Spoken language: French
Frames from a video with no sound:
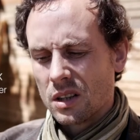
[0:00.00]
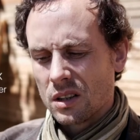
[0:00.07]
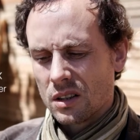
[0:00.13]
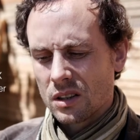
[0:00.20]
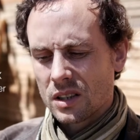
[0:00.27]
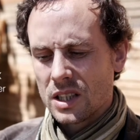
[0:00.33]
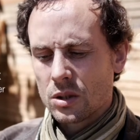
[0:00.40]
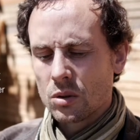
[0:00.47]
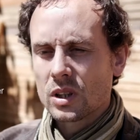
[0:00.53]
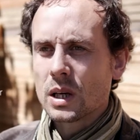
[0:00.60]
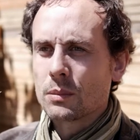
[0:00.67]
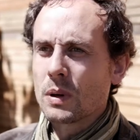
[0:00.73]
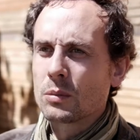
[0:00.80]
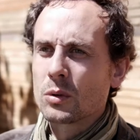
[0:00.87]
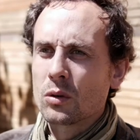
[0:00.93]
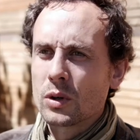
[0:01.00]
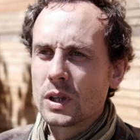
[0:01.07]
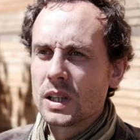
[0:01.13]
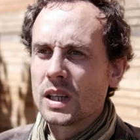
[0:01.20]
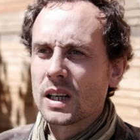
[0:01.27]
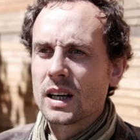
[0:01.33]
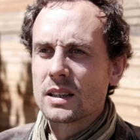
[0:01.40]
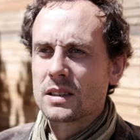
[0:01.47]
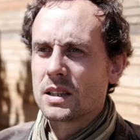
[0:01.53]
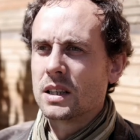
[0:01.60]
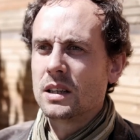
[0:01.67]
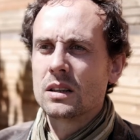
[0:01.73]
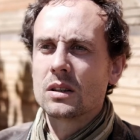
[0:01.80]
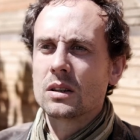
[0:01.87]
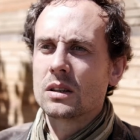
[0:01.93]
euh, qui sont capables d'envoyer des
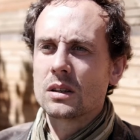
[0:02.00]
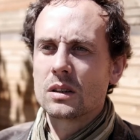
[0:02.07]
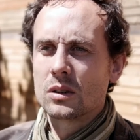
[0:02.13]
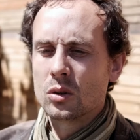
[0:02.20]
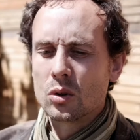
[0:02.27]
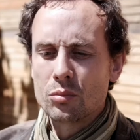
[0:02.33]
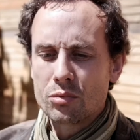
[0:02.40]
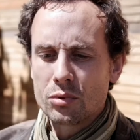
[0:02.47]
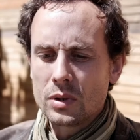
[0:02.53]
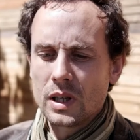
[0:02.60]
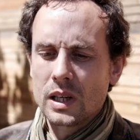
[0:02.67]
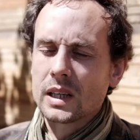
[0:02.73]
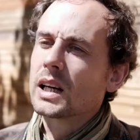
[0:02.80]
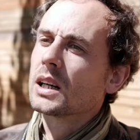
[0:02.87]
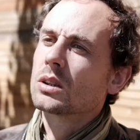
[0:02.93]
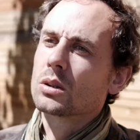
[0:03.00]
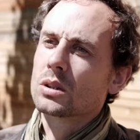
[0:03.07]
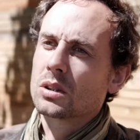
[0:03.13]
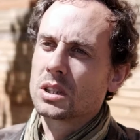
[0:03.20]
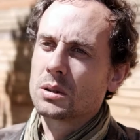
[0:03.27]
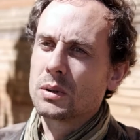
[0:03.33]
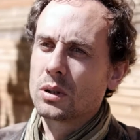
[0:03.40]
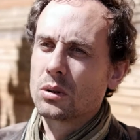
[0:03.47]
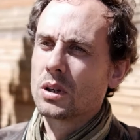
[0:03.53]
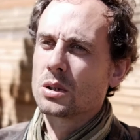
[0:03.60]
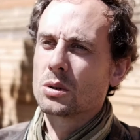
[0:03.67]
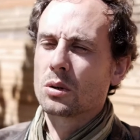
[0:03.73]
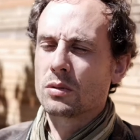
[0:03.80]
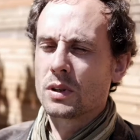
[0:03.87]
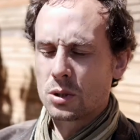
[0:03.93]
racines euh, depuis les quelques centimètres de la
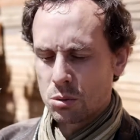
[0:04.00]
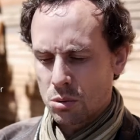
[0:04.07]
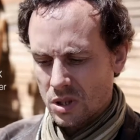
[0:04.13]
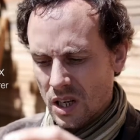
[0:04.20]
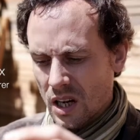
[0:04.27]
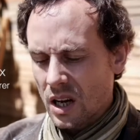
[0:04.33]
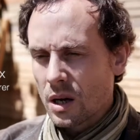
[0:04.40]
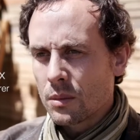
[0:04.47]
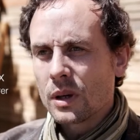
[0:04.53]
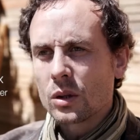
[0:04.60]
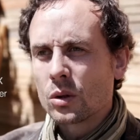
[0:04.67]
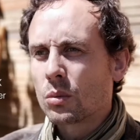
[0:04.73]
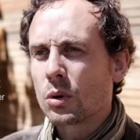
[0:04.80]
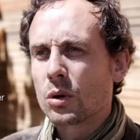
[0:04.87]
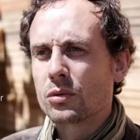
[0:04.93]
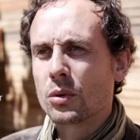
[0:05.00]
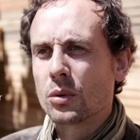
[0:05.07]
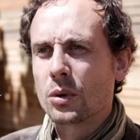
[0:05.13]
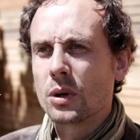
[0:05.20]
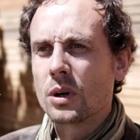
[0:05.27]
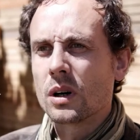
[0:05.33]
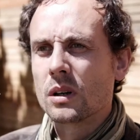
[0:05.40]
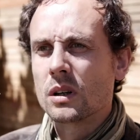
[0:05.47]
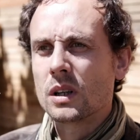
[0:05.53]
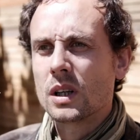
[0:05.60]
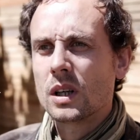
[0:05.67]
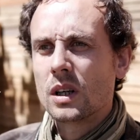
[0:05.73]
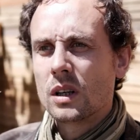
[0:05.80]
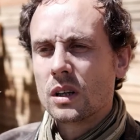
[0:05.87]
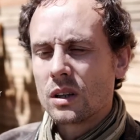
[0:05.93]
surface jusqu'à un mètre de profondeur.
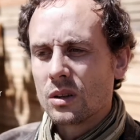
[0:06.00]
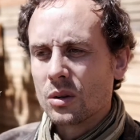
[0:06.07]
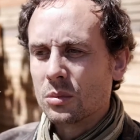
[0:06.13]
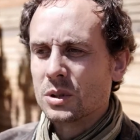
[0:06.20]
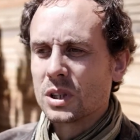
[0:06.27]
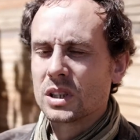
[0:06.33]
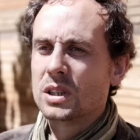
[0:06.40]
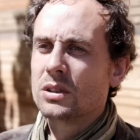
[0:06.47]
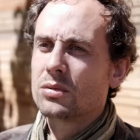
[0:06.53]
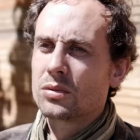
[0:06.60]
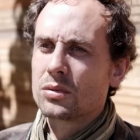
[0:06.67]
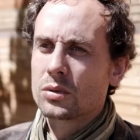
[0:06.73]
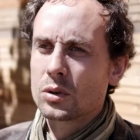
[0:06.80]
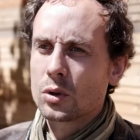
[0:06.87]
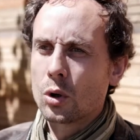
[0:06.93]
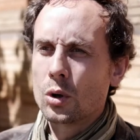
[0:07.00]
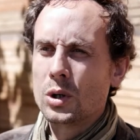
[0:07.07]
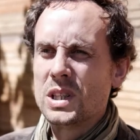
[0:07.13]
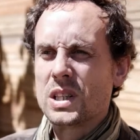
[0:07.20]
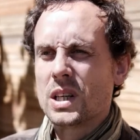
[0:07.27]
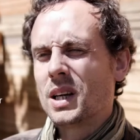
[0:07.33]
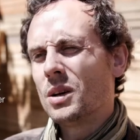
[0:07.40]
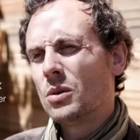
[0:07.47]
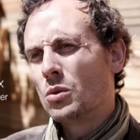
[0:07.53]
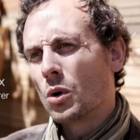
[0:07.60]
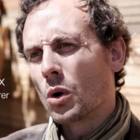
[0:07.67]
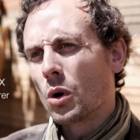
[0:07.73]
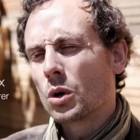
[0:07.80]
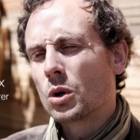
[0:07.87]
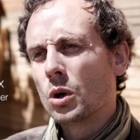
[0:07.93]
Objectif, coloniser ou
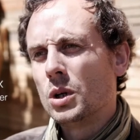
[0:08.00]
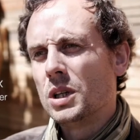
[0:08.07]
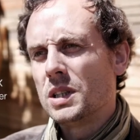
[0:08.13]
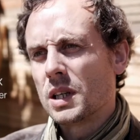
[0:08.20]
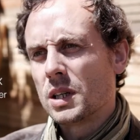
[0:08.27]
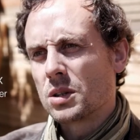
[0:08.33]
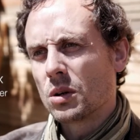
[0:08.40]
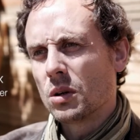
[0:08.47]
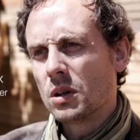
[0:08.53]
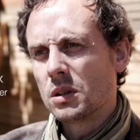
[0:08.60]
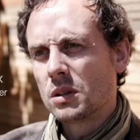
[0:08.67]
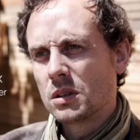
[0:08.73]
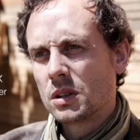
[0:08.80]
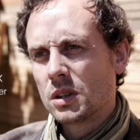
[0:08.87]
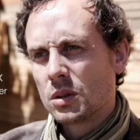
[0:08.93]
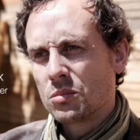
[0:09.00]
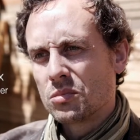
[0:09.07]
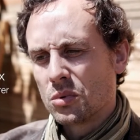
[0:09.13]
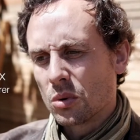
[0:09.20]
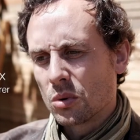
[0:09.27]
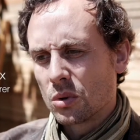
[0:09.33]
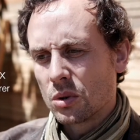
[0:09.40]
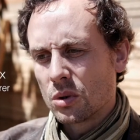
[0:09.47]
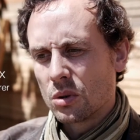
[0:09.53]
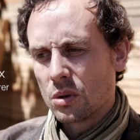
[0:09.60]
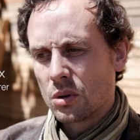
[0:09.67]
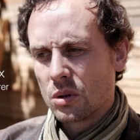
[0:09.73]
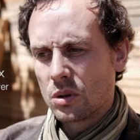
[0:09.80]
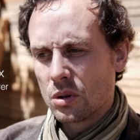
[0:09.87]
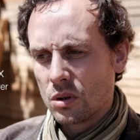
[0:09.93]
recoloniser le sol pour
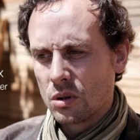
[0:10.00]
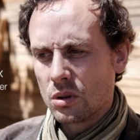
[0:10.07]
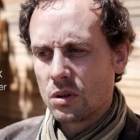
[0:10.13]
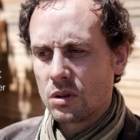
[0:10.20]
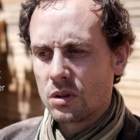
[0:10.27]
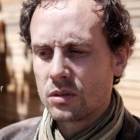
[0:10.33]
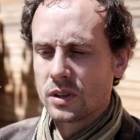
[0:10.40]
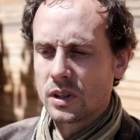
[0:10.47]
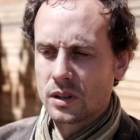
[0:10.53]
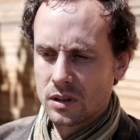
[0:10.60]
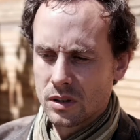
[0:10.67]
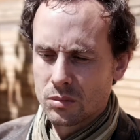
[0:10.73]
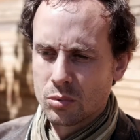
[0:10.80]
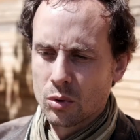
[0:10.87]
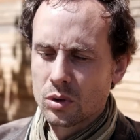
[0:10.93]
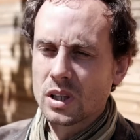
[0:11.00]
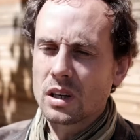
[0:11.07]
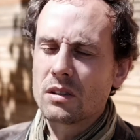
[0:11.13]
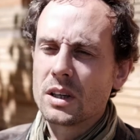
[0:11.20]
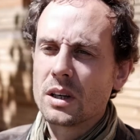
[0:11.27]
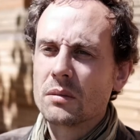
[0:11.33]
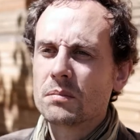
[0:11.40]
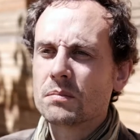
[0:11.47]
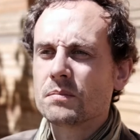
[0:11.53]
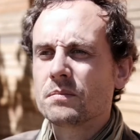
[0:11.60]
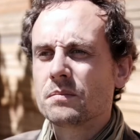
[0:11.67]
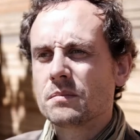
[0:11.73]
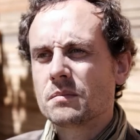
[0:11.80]
le, pour le travail. très pauvre, hein,